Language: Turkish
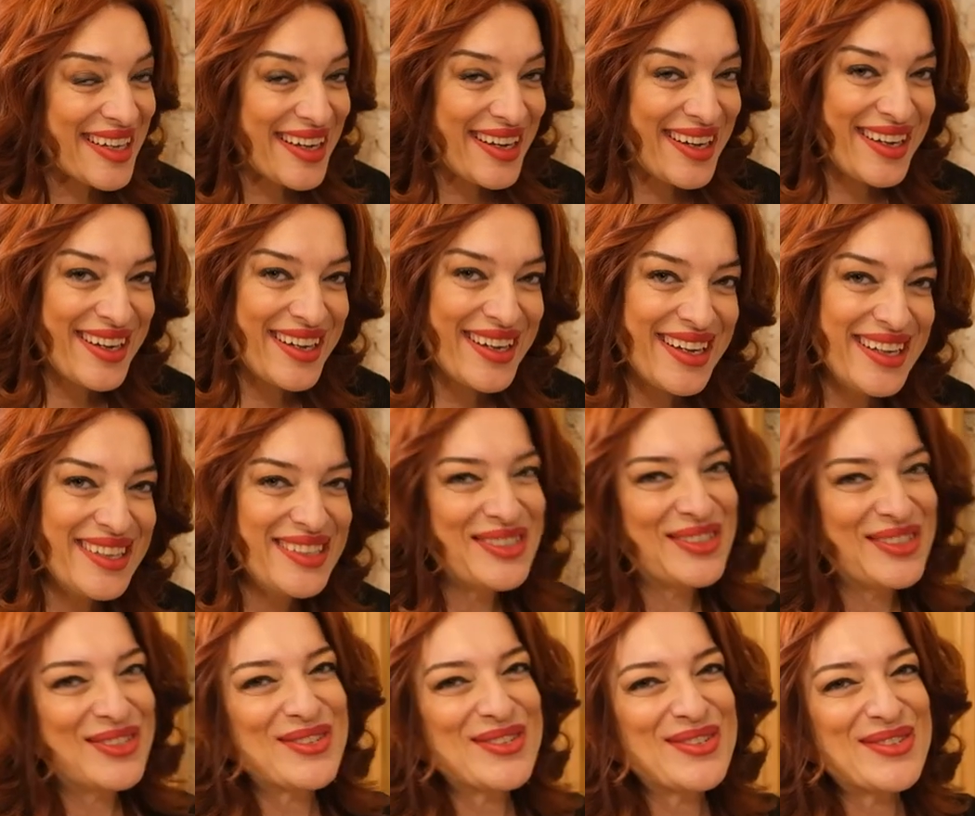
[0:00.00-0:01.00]
daha
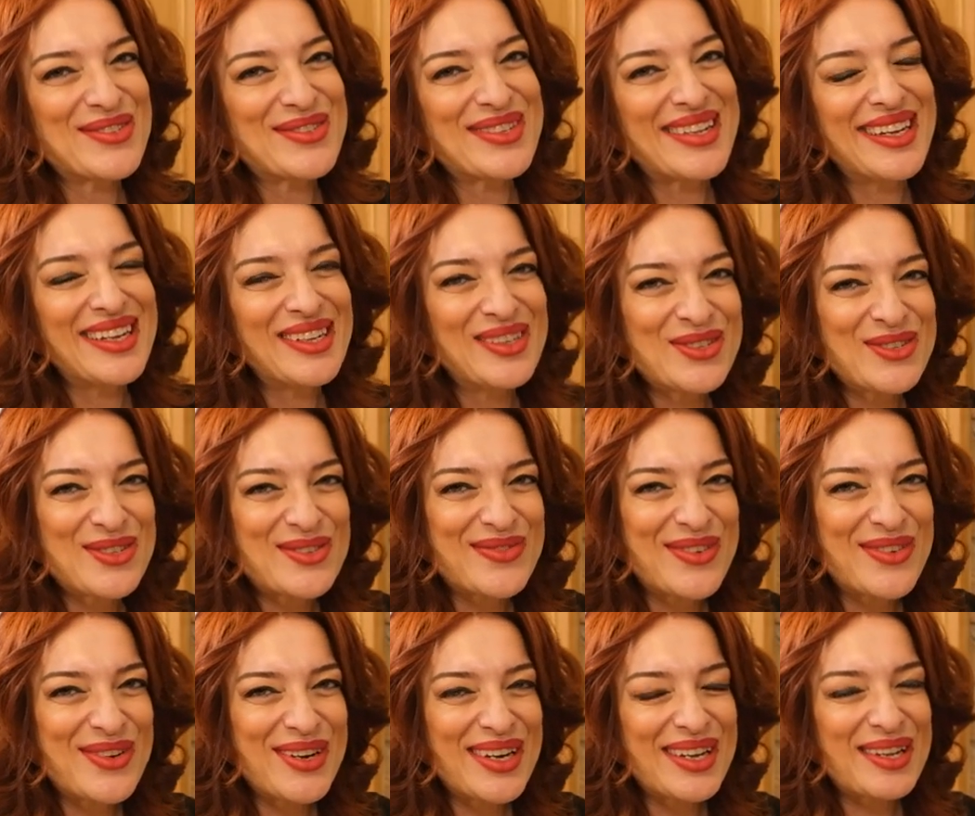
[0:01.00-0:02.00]
henüz
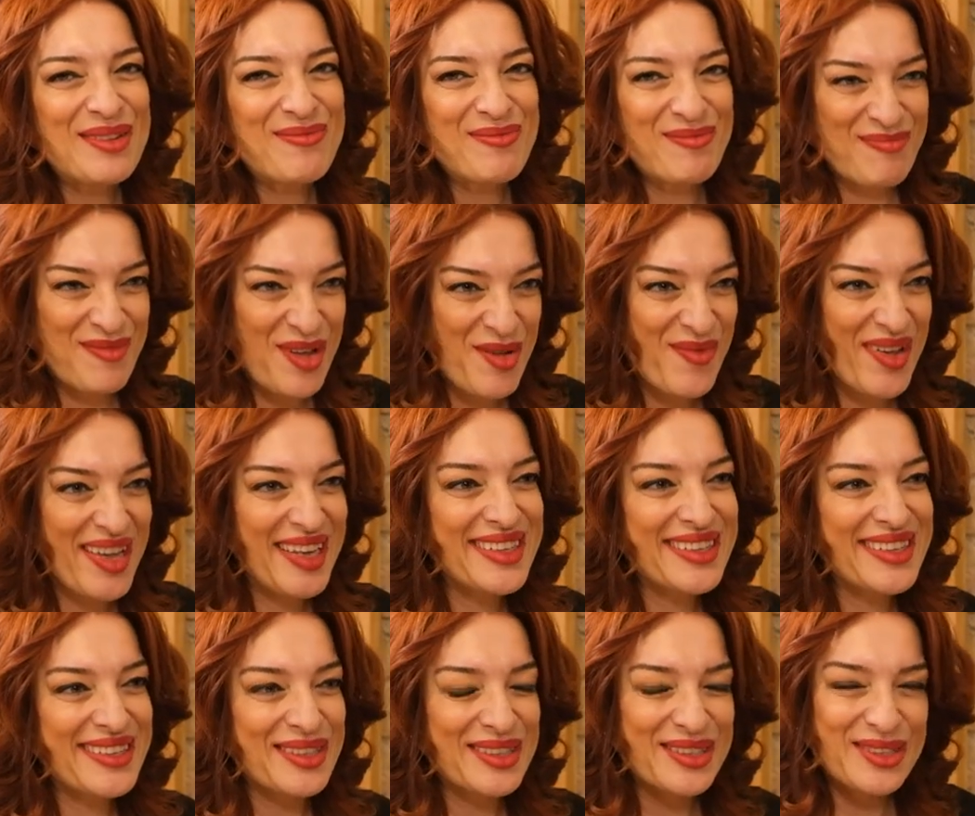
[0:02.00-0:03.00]
henüz böyle
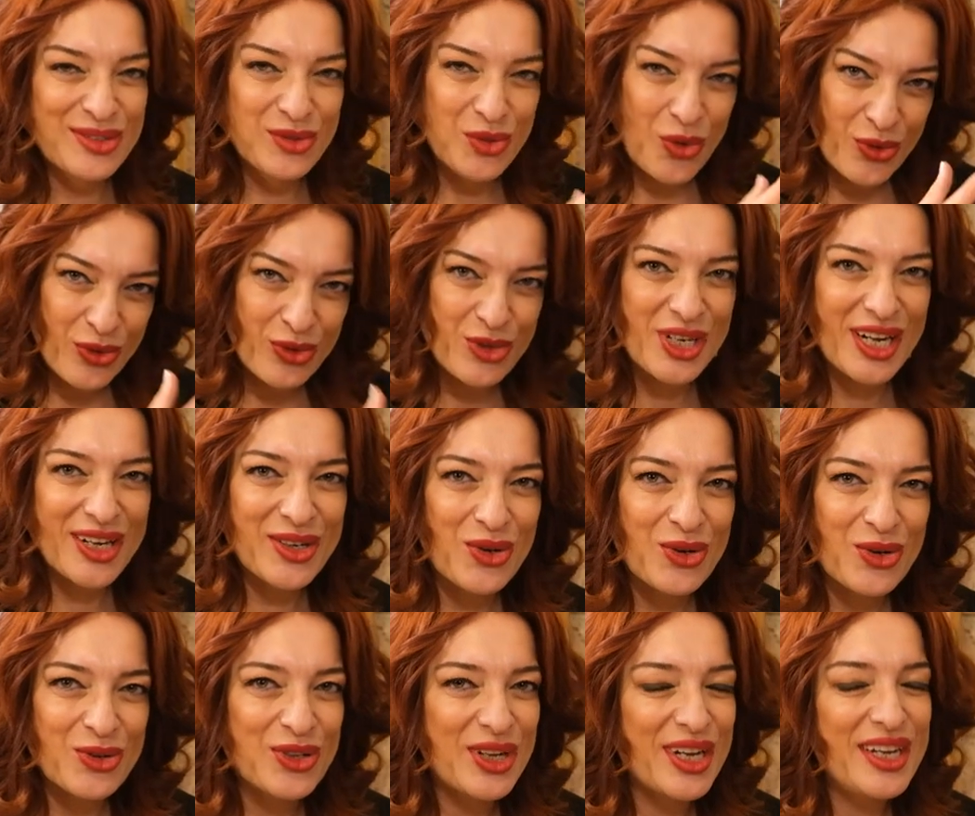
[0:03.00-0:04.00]
bebek doğacak
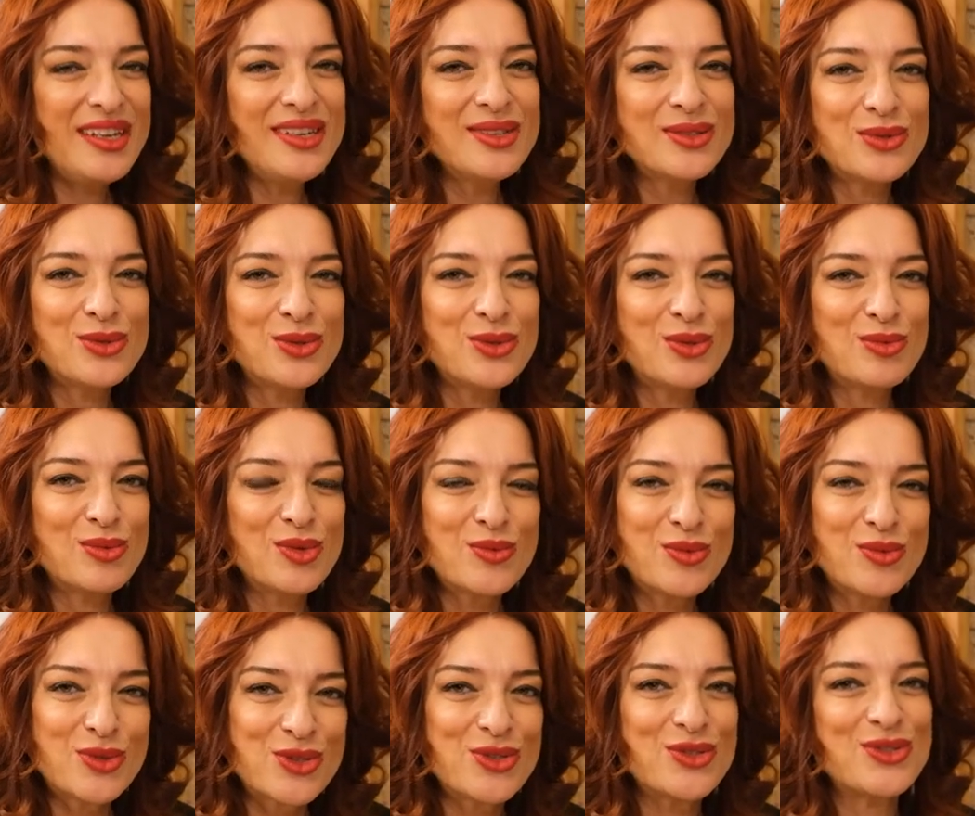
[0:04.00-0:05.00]
o da Uğur
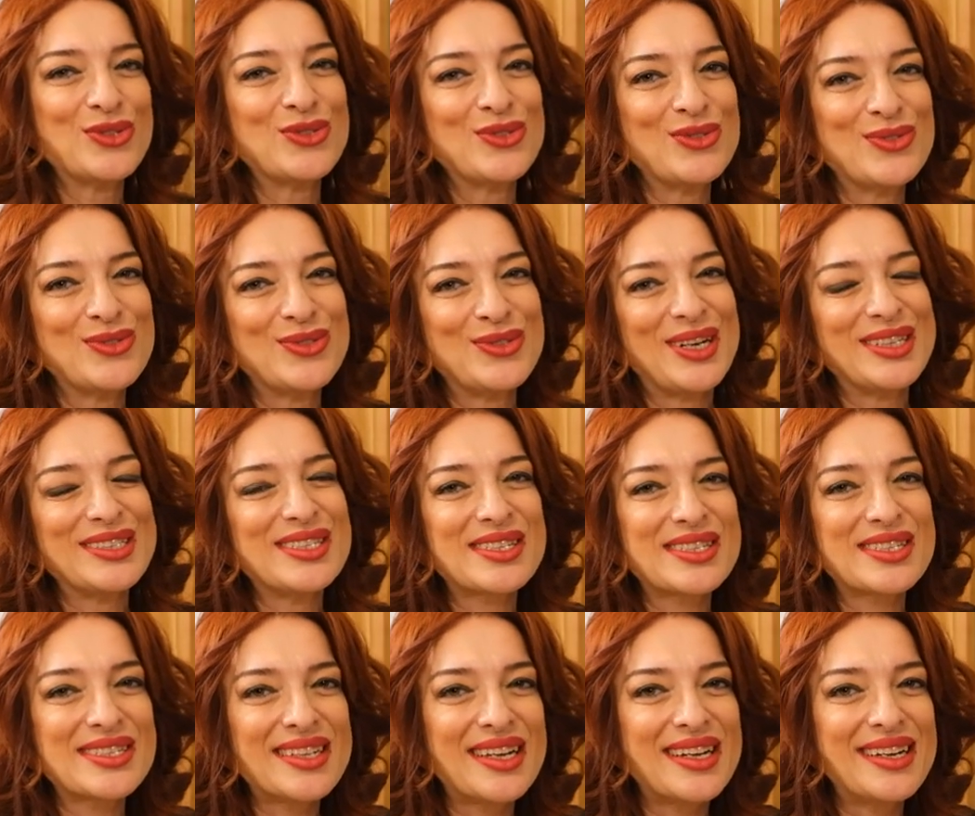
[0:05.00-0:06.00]
Mumcu
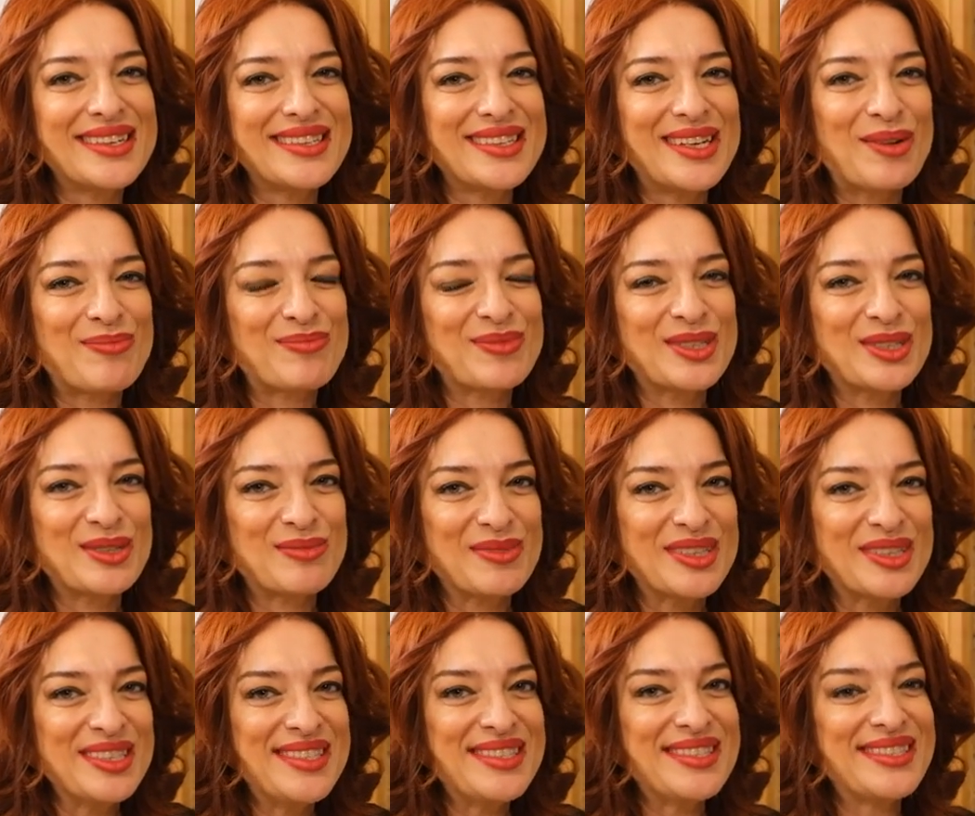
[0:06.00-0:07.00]
anısına
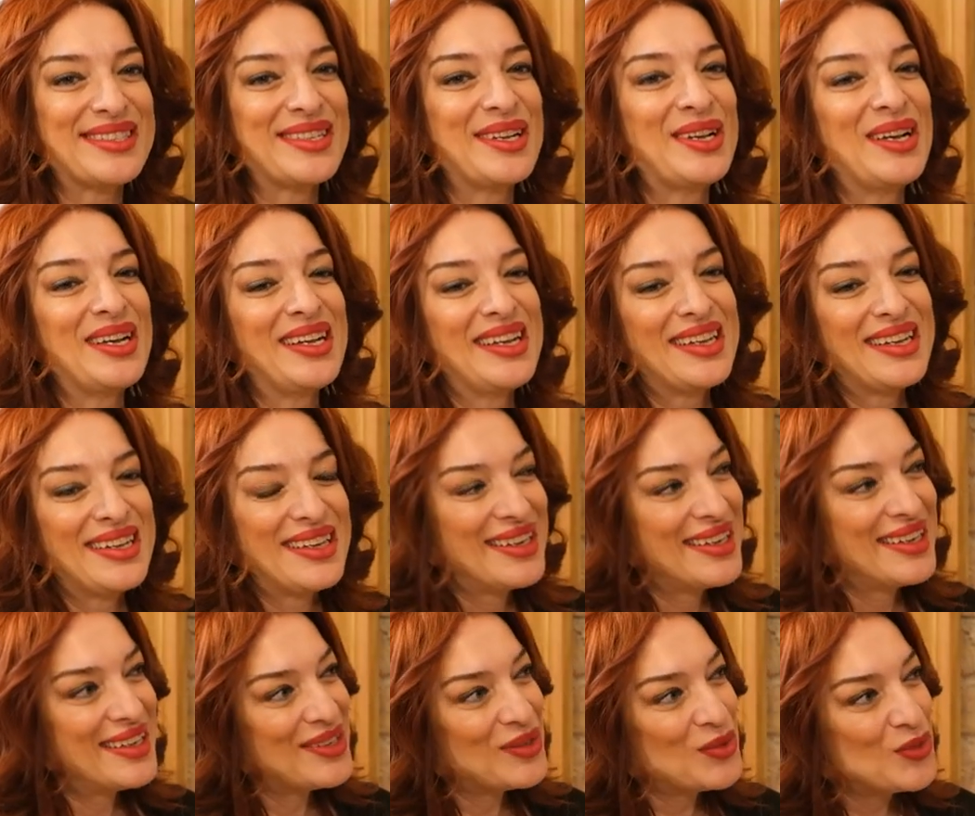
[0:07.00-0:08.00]
yaptığımız Unutma
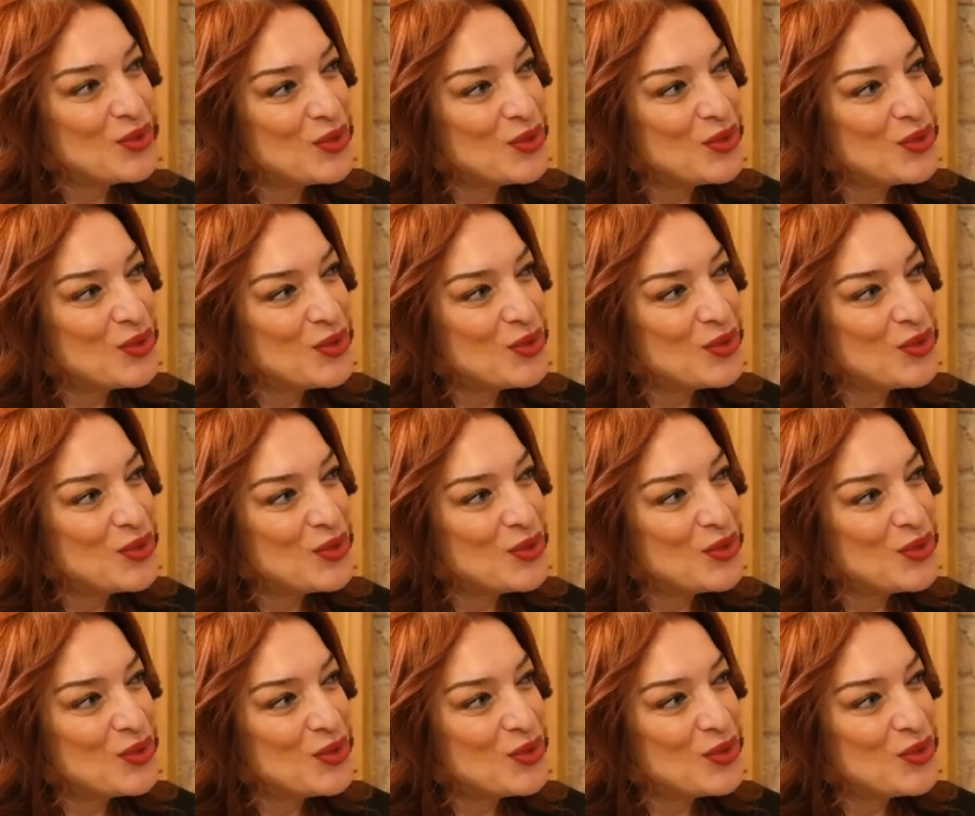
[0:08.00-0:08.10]
Bizi.